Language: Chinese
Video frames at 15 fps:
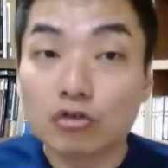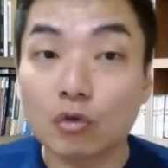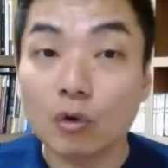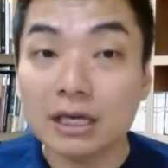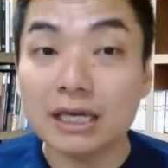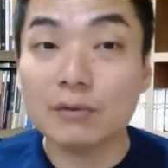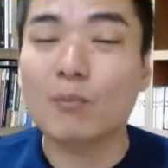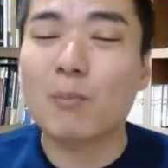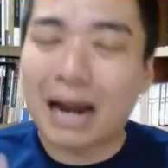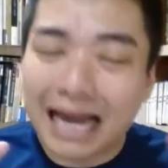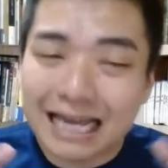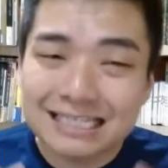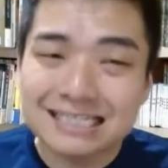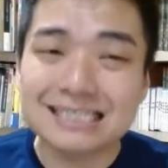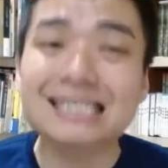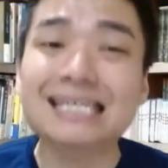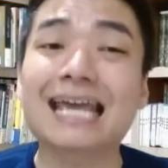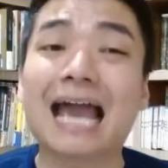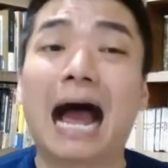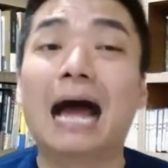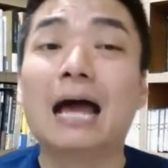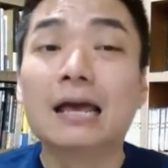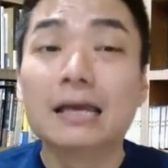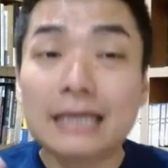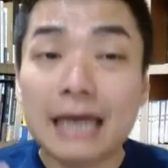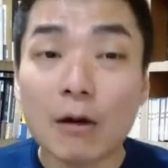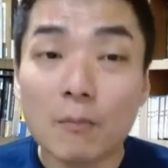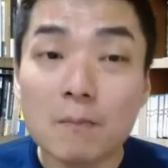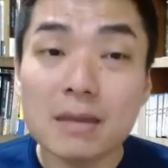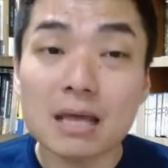所以马来西亚
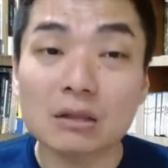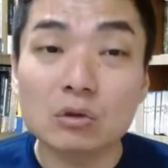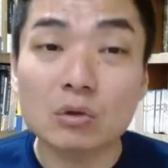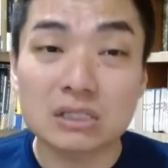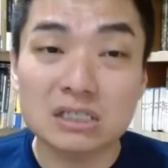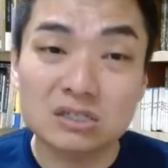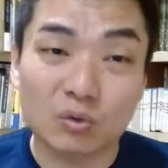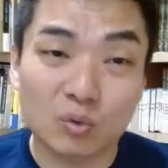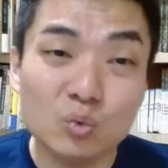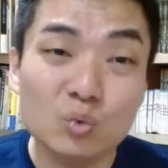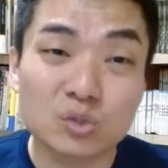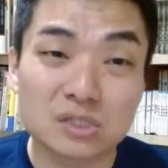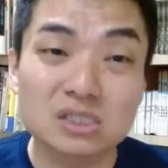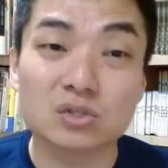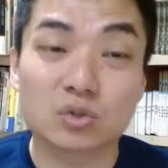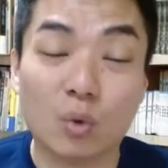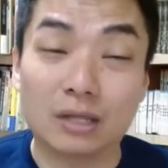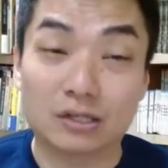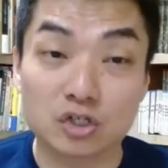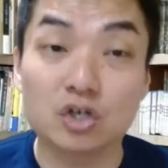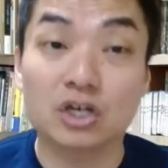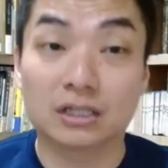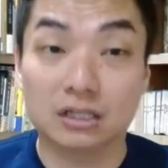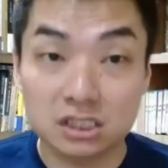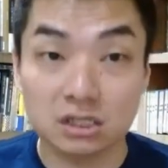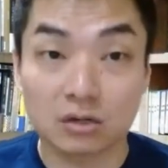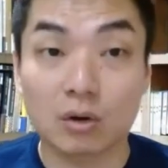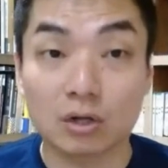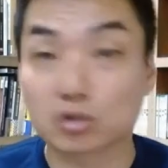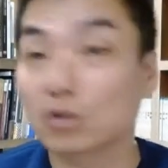要面对这种物资短缺的
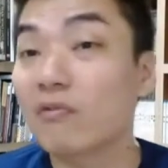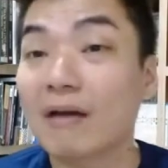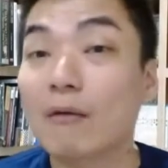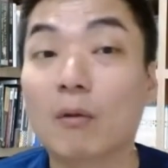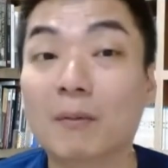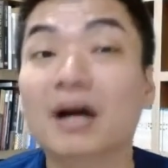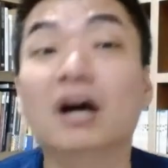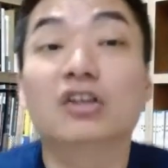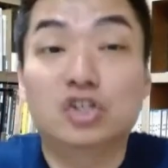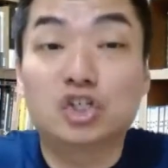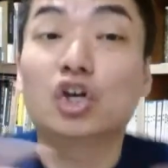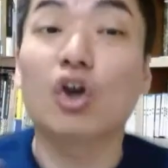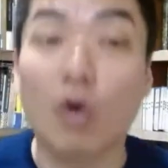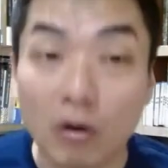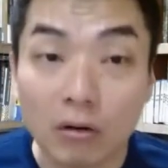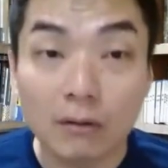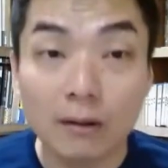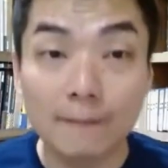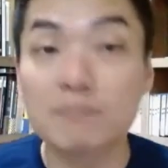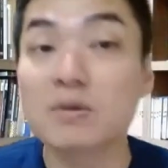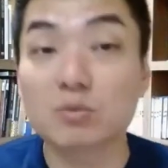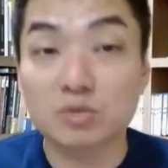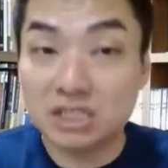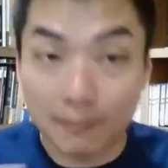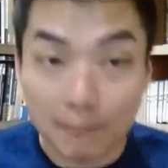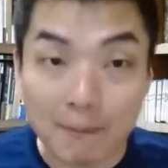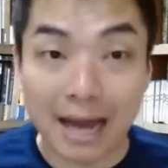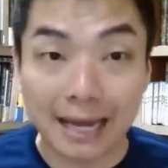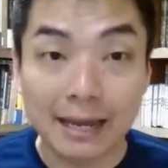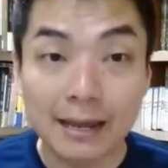情况，除非我们很穷，没有
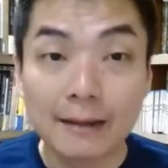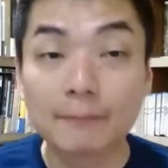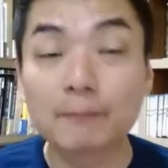钱买。